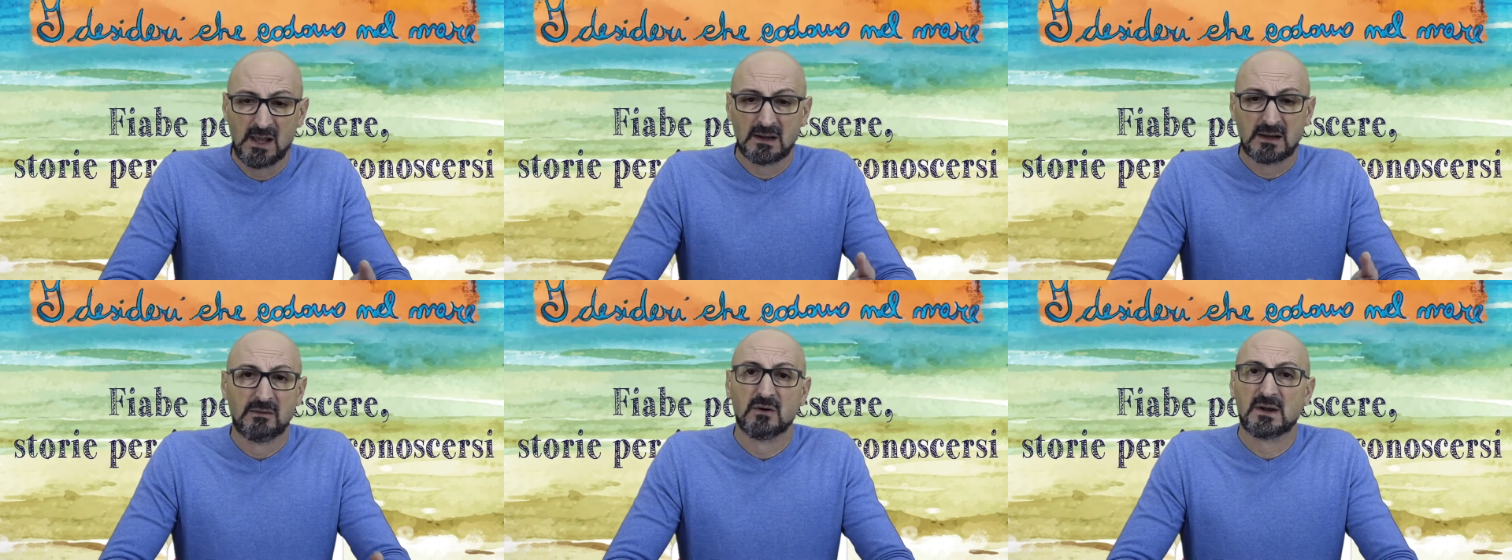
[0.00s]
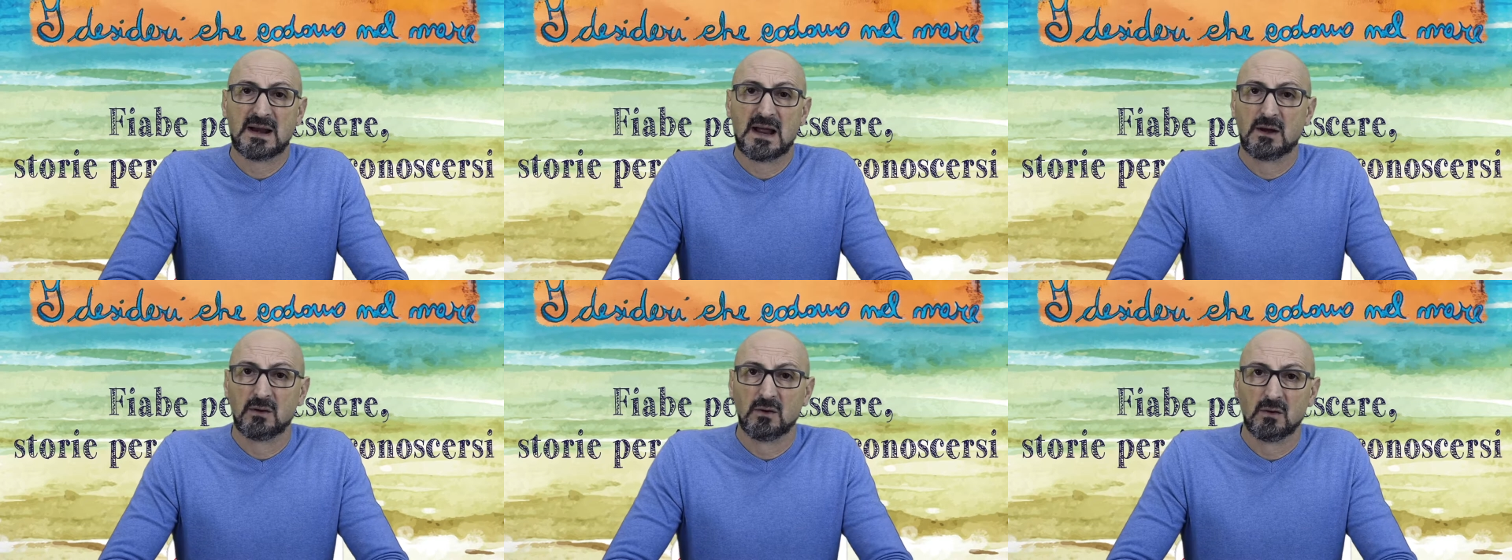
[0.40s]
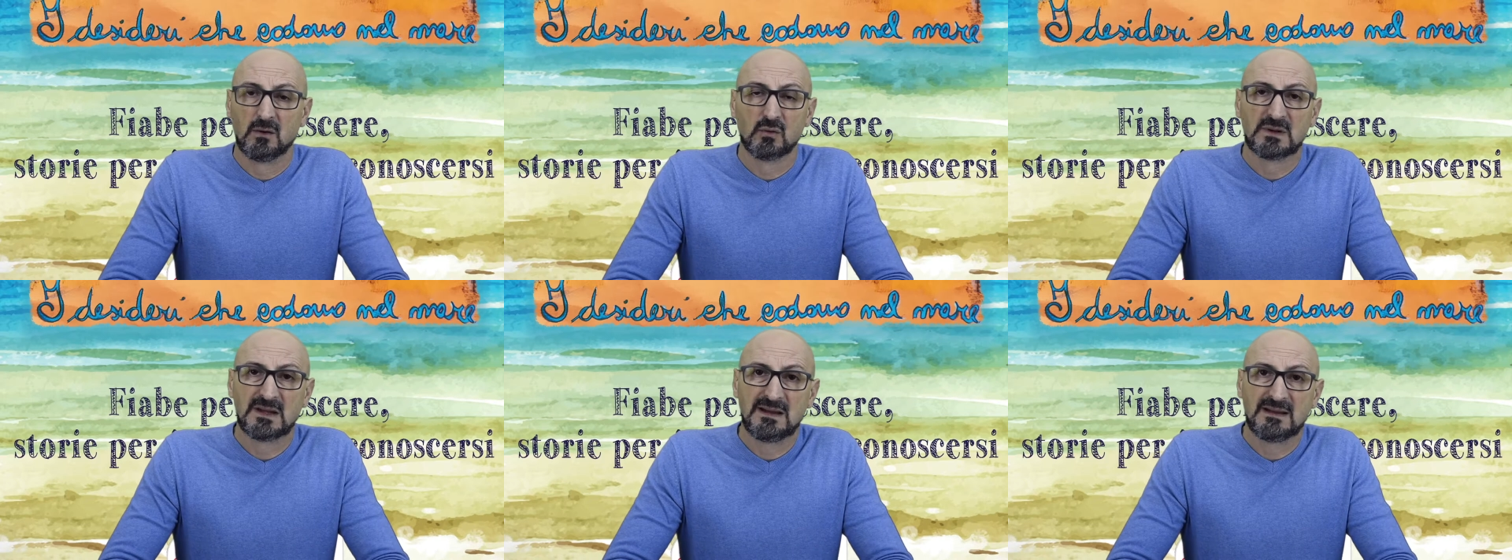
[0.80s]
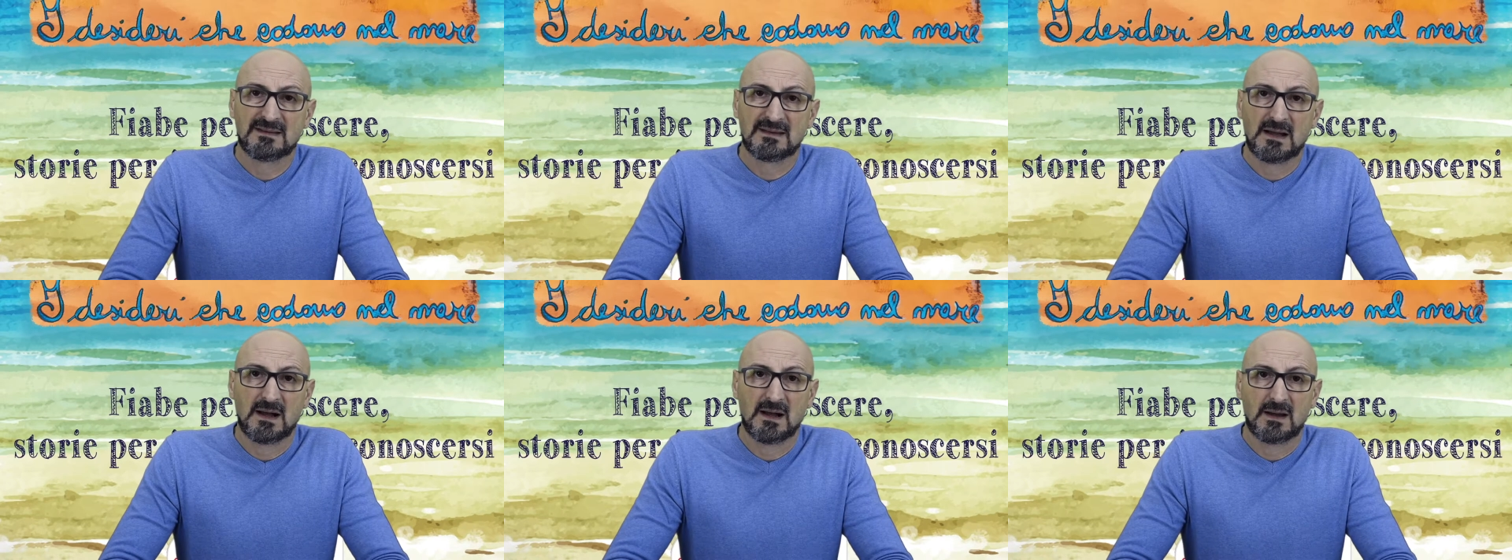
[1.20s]
che vorranno
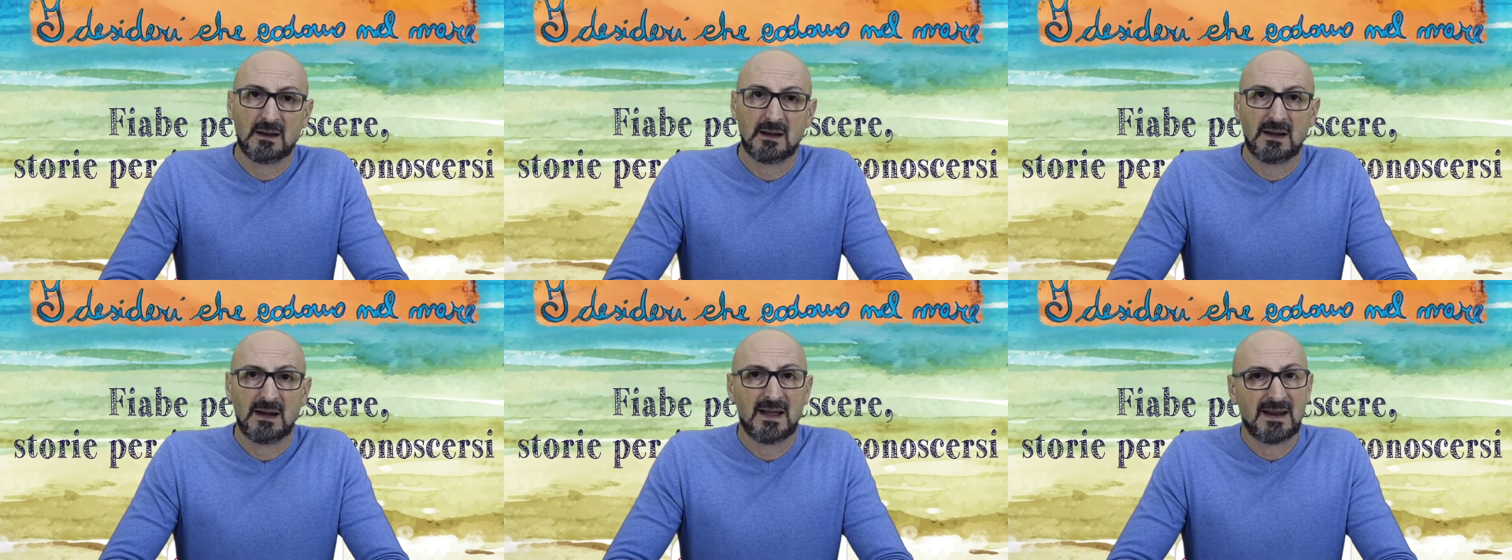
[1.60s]
utilizzare la